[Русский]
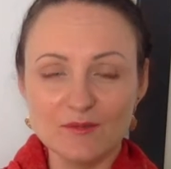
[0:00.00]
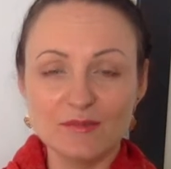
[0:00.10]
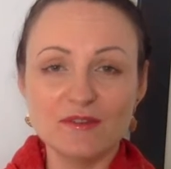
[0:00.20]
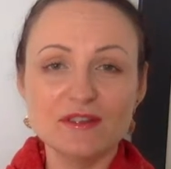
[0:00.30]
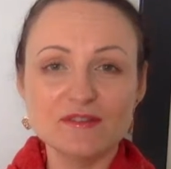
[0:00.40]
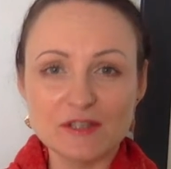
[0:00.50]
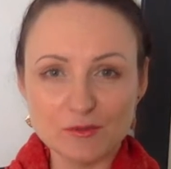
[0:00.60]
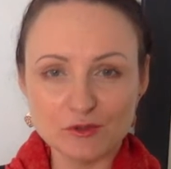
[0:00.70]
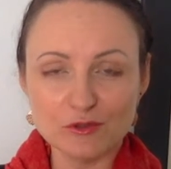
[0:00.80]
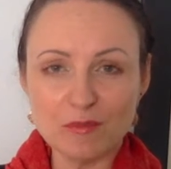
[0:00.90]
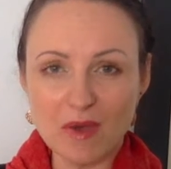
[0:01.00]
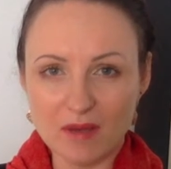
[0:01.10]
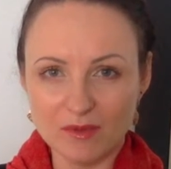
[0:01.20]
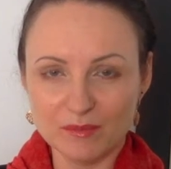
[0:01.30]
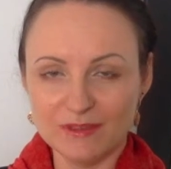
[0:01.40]
Привет всем
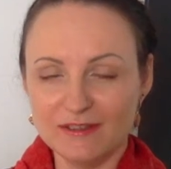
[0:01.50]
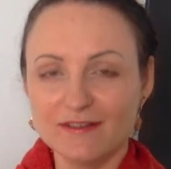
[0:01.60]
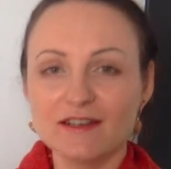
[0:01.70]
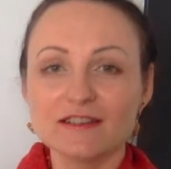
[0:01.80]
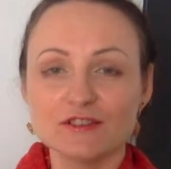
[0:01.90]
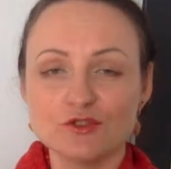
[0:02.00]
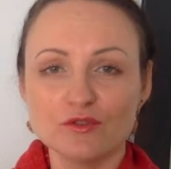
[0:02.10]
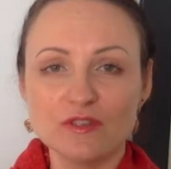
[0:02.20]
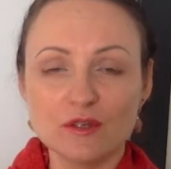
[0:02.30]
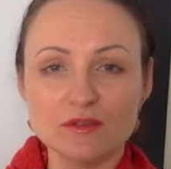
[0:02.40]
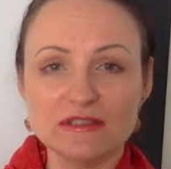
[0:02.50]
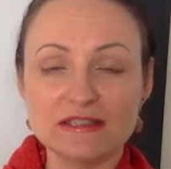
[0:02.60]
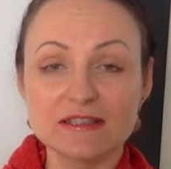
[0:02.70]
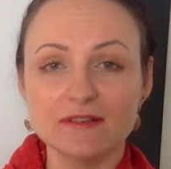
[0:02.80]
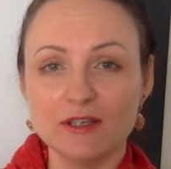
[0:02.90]
соло-маму, или как нас еще в народе
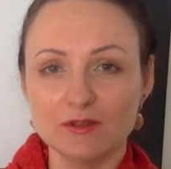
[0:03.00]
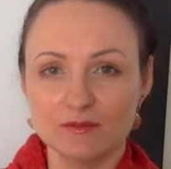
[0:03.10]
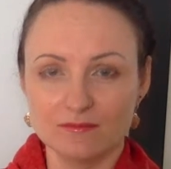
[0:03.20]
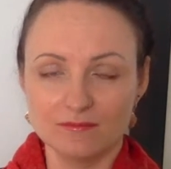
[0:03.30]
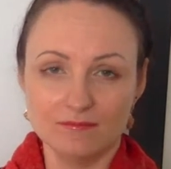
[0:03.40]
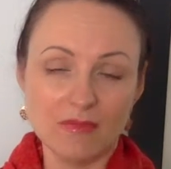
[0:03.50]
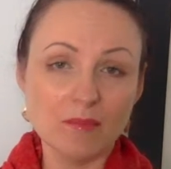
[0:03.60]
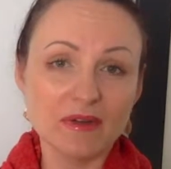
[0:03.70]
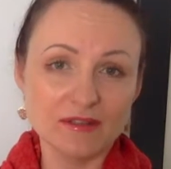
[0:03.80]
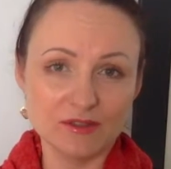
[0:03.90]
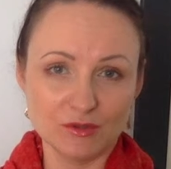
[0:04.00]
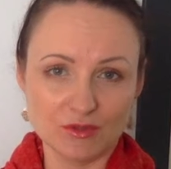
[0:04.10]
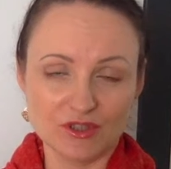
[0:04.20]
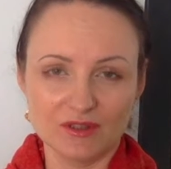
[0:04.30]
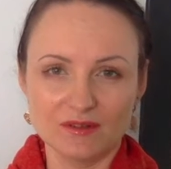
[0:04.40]
называют,
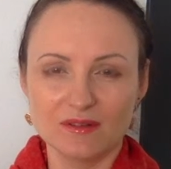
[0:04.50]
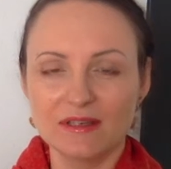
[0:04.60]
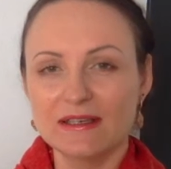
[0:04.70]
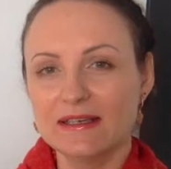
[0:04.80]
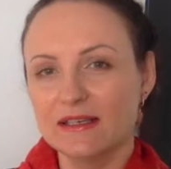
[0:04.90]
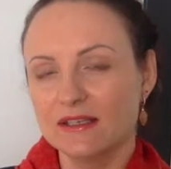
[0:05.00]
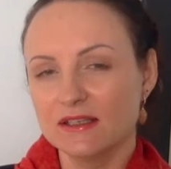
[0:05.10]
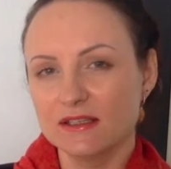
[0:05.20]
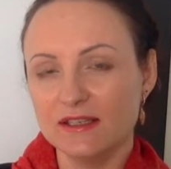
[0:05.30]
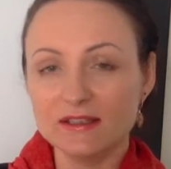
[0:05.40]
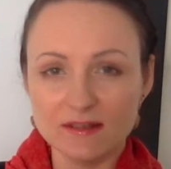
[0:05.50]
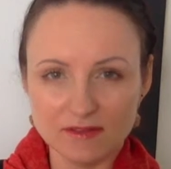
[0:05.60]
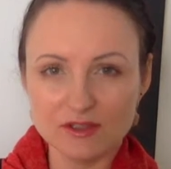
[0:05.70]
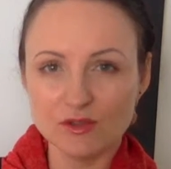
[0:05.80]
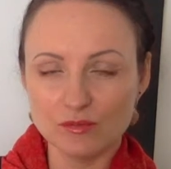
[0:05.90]
мамы-одиночки. Это
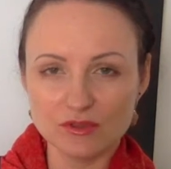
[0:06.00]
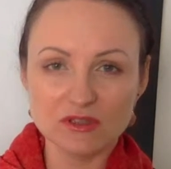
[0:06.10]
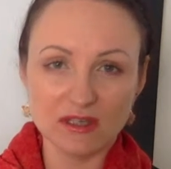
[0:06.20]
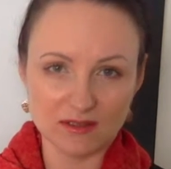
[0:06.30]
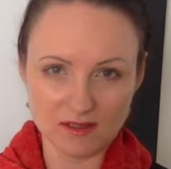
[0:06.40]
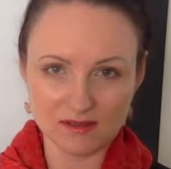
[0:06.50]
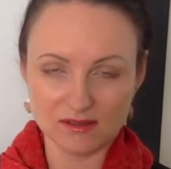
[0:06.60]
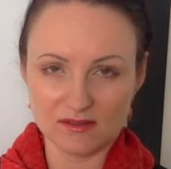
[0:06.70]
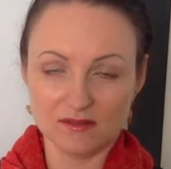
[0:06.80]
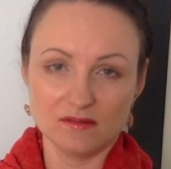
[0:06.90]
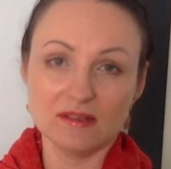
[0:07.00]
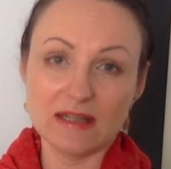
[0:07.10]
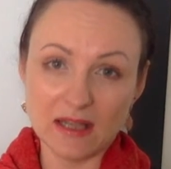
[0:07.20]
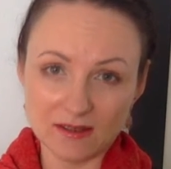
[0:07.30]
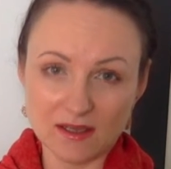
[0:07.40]
видео будет о нас,
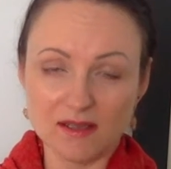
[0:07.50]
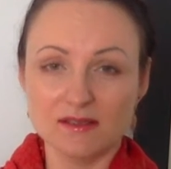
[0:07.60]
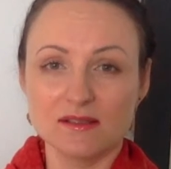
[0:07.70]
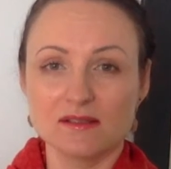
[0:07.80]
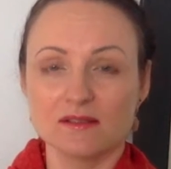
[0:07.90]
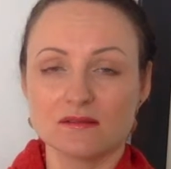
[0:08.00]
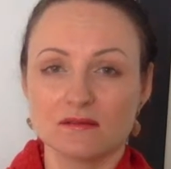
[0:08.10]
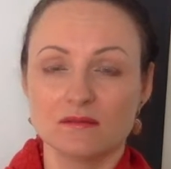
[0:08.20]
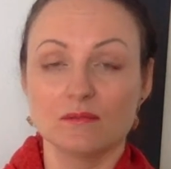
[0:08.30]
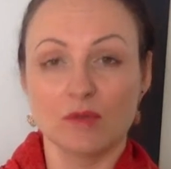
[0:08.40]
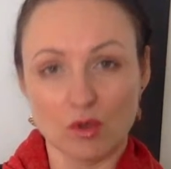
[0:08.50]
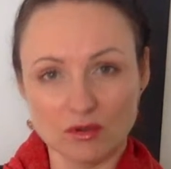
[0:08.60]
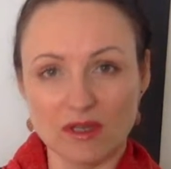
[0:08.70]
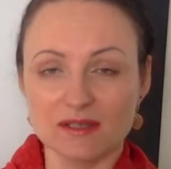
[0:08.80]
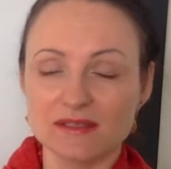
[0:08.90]
для нас, про
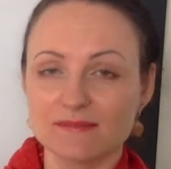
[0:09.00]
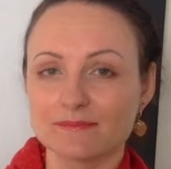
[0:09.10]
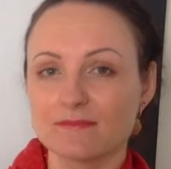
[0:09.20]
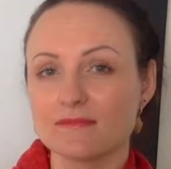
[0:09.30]
нас.